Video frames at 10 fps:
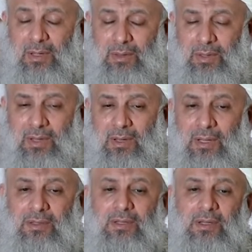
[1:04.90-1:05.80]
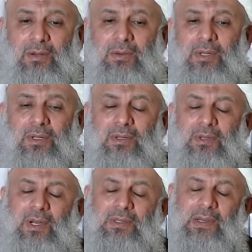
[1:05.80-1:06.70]
يعني وثاقتها
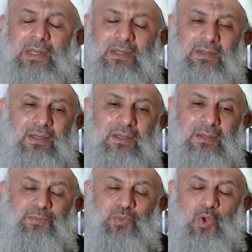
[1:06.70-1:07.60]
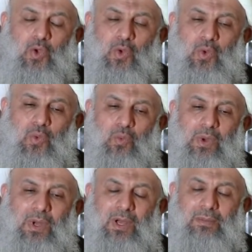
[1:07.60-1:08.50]
وعدالتها
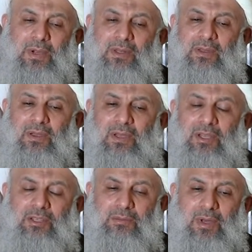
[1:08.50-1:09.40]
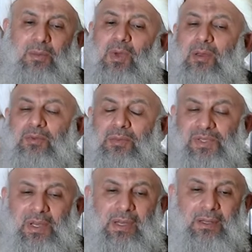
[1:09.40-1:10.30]
وخبرت اهتمامها
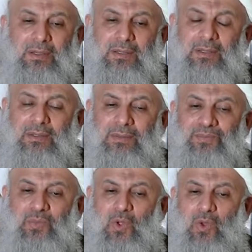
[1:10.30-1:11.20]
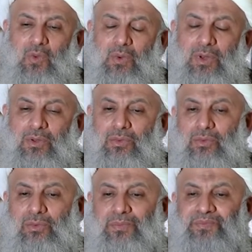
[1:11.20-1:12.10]
بمصالحي
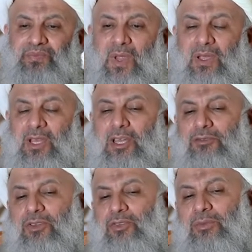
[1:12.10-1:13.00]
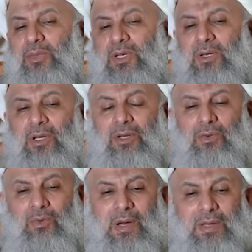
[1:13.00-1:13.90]
وانه كيف يمكن ان
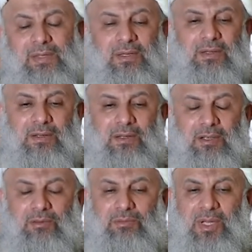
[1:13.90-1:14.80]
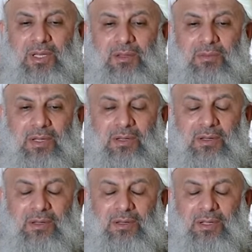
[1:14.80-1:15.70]
اوازن بين ما
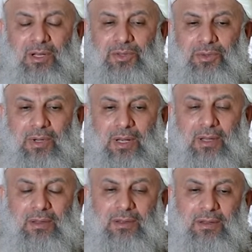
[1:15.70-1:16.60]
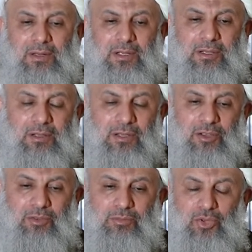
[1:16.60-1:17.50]
يخطر على ذهني
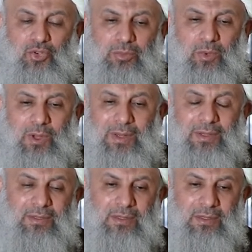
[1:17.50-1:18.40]
من شبهات